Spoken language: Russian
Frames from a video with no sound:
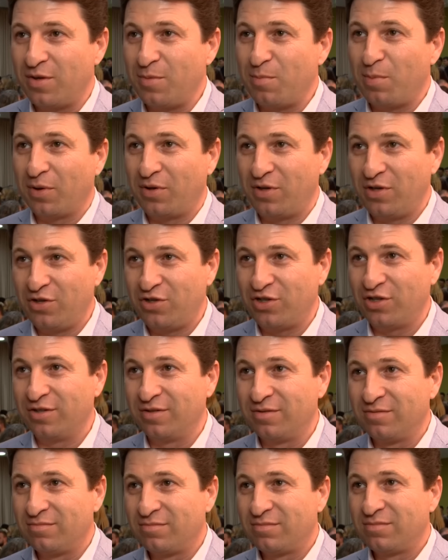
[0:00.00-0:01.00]

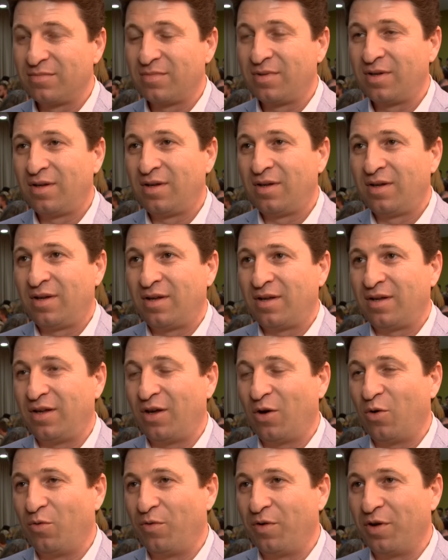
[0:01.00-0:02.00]
симпатичен.
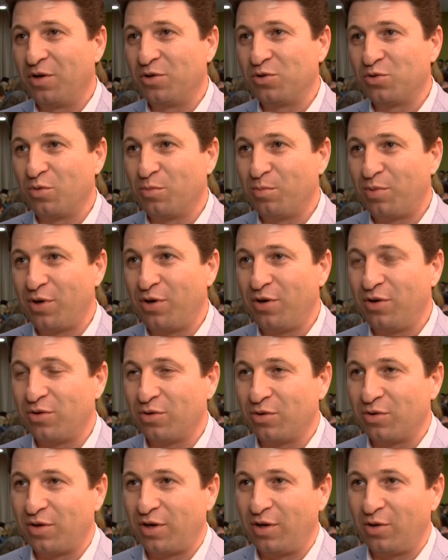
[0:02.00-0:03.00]
Я уверен, что он
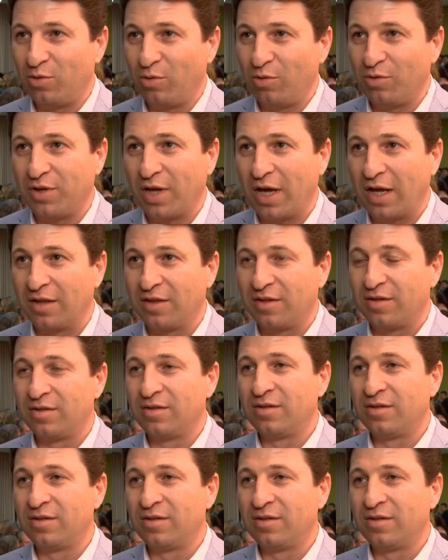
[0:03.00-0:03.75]
принесет результат.